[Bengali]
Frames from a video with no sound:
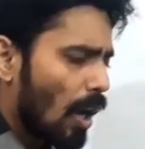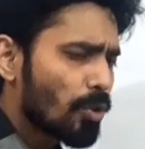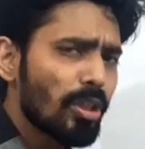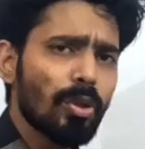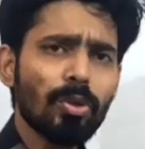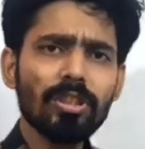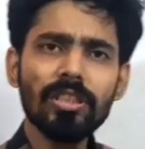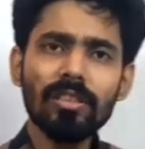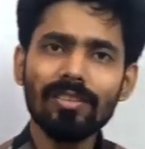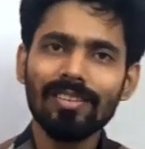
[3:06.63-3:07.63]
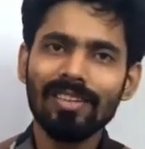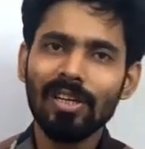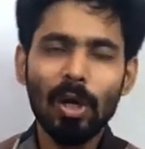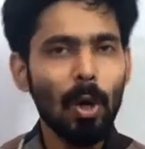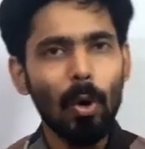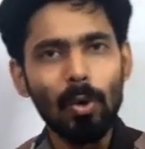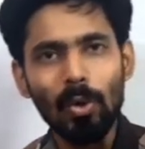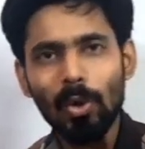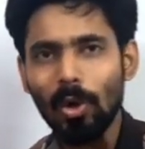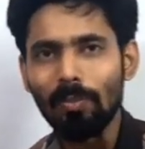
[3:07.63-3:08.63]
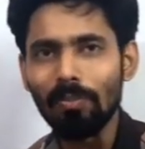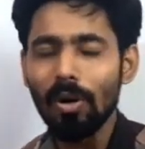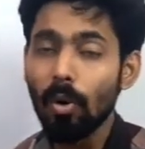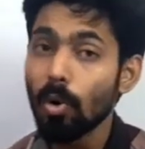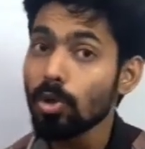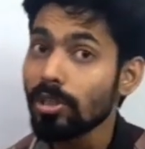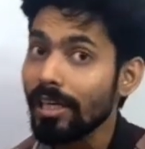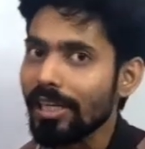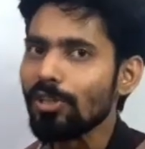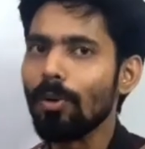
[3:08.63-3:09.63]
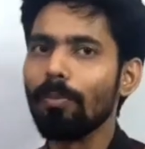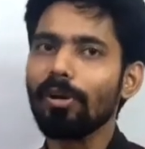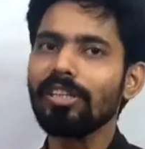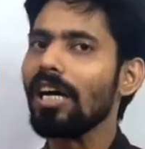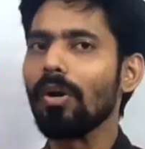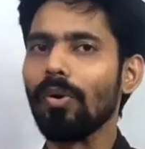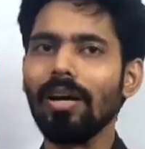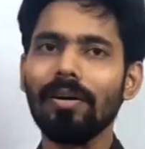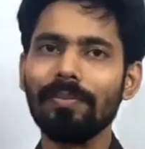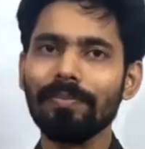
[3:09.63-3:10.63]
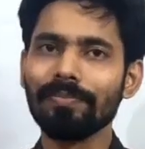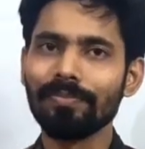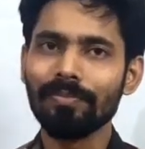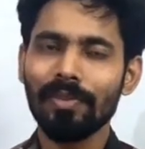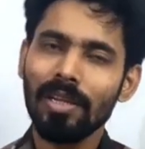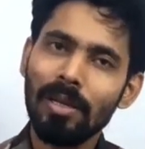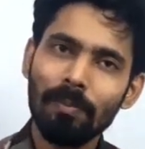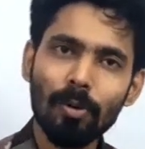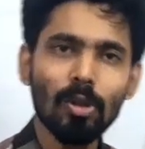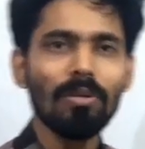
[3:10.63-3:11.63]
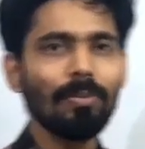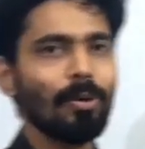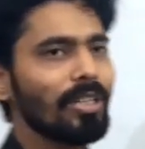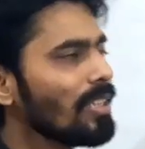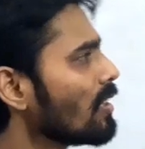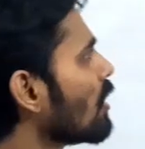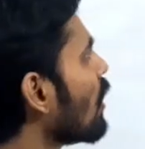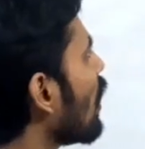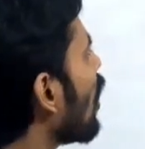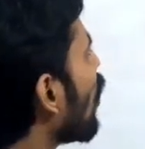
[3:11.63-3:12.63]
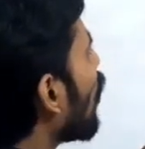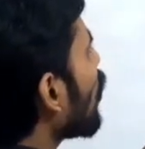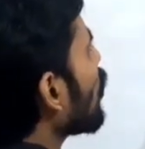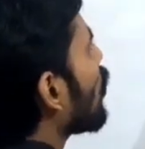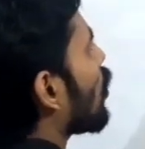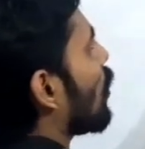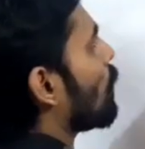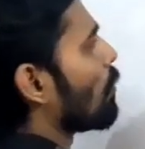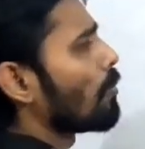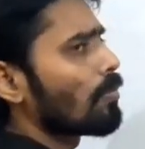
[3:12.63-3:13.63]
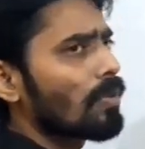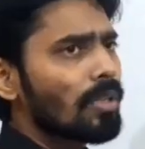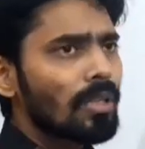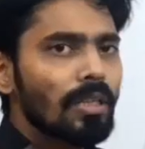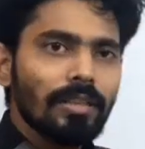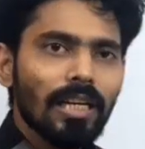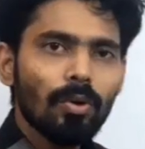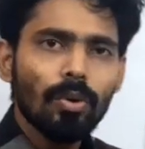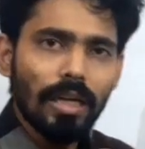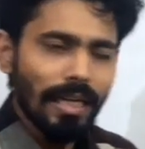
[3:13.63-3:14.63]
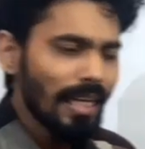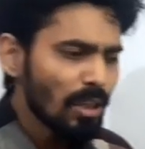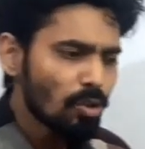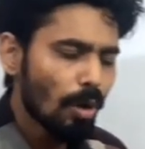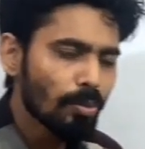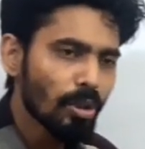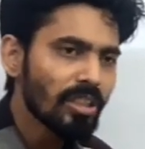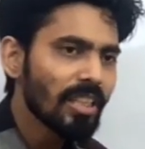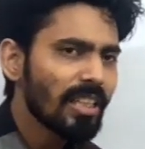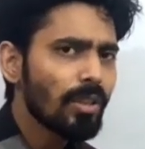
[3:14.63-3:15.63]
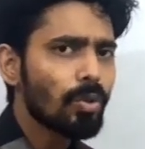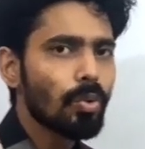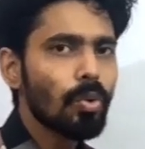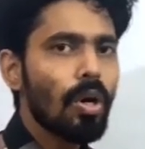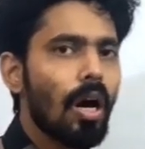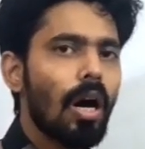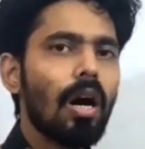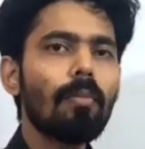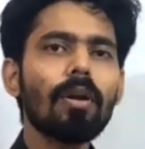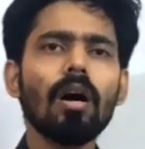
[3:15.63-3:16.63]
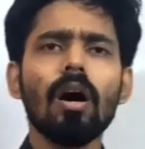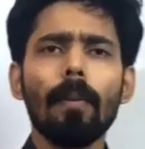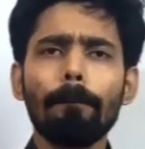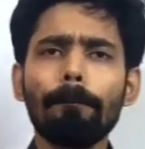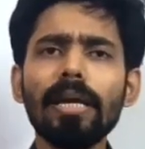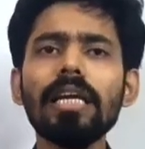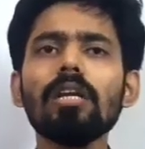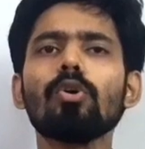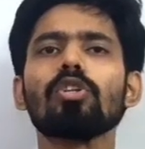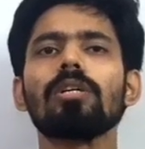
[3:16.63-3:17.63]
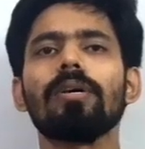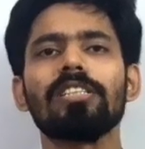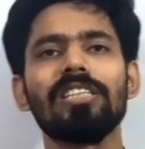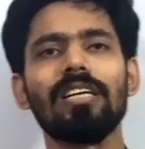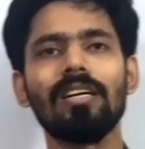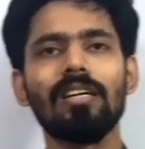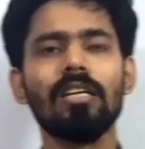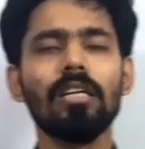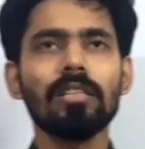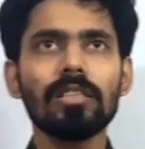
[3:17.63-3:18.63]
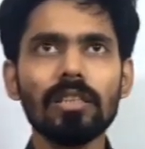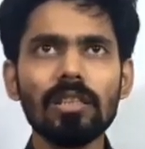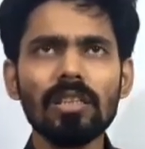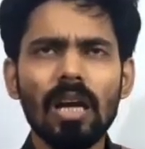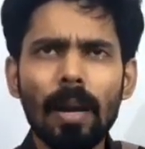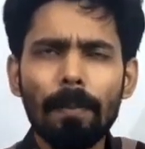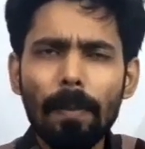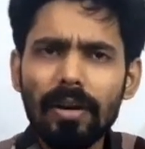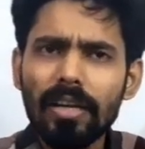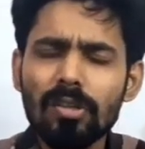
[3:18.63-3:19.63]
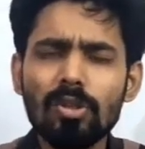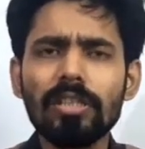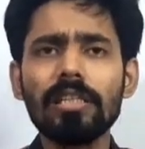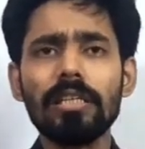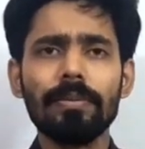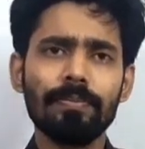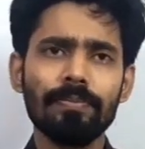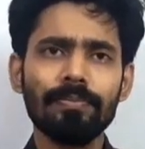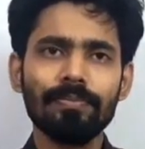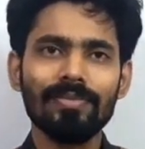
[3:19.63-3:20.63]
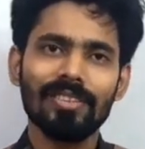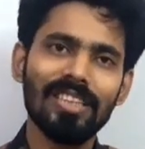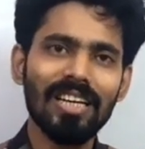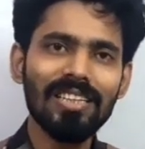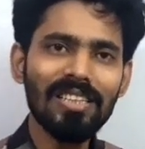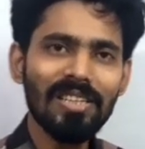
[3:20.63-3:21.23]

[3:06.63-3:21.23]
আলোচনা করছি অনুক্রম ও শ্রেণী সম্পর্কে ধারণা প্রথমে বলি অনুক্রম দেখো এই শব্দটি থেকে কিন্তু আমরা ফিল করতে পারছি না যে ব্যাপারটা আসলে কি তাই